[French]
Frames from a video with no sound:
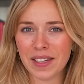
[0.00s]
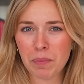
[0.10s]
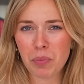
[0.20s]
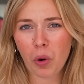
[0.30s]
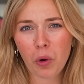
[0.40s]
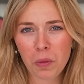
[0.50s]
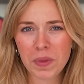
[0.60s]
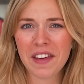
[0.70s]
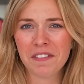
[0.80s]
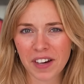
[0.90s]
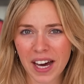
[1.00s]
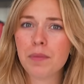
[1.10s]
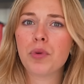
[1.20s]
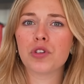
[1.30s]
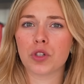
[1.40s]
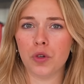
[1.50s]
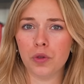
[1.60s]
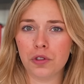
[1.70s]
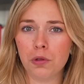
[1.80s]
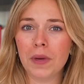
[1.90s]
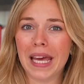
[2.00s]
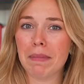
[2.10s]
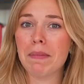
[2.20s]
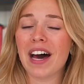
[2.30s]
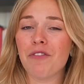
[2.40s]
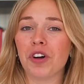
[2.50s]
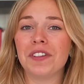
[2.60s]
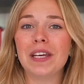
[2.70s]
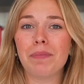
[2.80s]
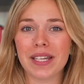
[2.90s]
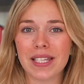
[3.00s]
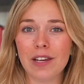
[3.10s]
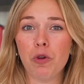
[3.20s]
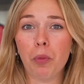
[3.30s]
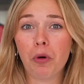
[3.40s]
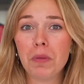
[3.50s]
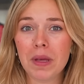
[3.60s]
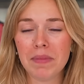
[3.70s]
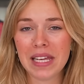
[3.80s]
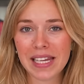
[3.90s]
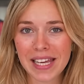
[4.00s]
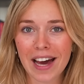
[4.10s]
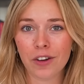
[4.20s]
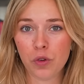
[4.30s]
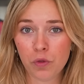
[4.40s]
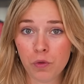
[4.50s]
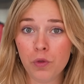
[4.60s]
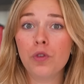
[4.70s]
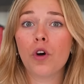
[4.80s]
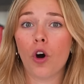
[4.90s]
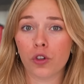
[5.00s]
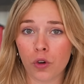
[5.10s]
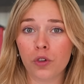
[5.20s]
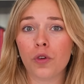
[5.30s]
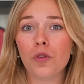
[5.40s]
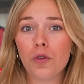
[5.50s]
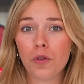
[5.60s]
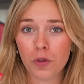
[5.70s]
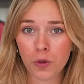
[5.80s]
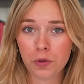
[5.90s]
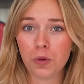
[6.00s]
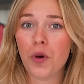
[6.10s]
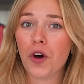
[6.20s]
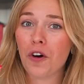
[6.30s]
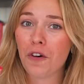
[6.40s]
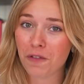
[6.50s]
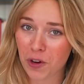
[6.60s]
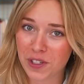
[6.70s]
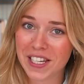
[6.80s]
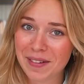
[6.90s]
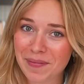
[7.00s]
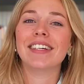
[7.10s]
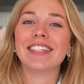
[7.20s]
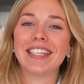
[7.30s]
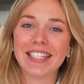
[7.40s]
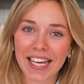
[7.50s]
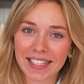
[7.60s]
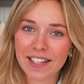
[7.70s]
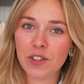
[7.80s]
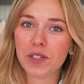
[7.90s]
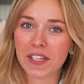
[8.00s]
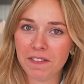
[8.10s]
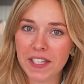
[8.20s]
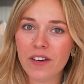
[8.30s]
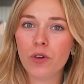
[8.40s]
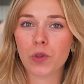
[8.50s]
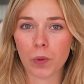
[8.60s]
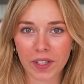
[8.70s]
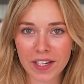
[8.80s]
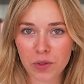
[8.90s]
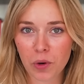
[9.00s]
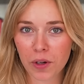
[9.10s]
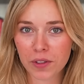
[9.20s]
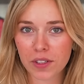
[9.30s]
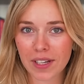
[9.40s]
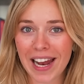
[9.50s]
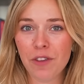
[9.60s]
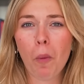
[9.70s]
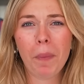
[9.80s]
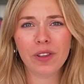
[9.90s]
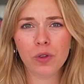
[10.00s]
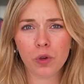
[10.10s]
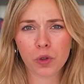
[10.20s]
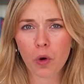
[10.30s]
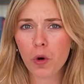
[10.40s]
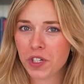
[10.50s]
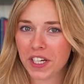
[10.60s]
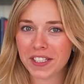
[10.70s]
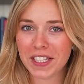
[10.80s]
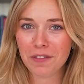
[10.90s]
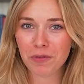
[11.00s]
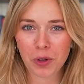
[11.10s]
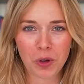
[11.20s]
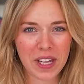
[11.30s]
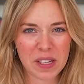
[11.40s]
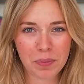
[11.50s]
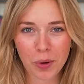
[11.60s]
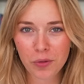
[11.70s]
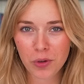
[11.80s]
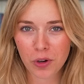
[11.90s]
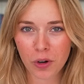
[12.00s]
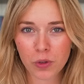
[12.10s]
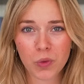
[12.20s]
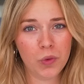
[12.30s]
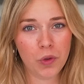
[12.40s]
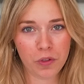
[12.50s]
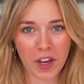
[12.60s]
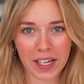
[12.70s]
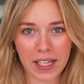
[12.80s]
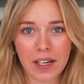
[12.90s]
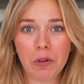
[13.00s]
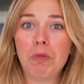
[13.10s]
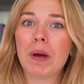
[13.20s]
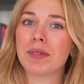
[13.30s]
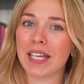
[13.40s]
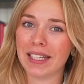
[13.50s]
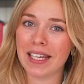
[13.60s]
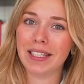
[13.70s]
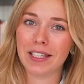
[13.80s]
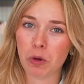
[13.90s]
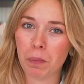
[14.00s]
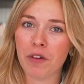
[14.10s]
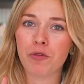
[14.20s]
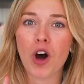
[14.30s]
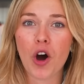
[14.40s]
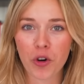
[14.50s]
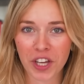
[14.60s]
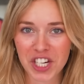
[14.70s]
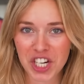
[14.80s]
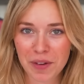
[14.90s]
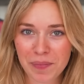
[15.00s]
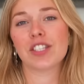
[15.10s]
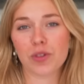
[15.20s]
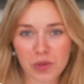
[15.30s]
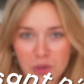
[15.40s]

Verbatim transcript: des premiers vrais boss sur YouTube et même avant dépassé le premier milliard de vues en tant que youtubeur français. Si certaines de ces vidéos sont insolentes, elles n'ont pas d'autre objectif que d'être provocantes ou de faire rire, ou même certaines qui sont parfois engagées. Son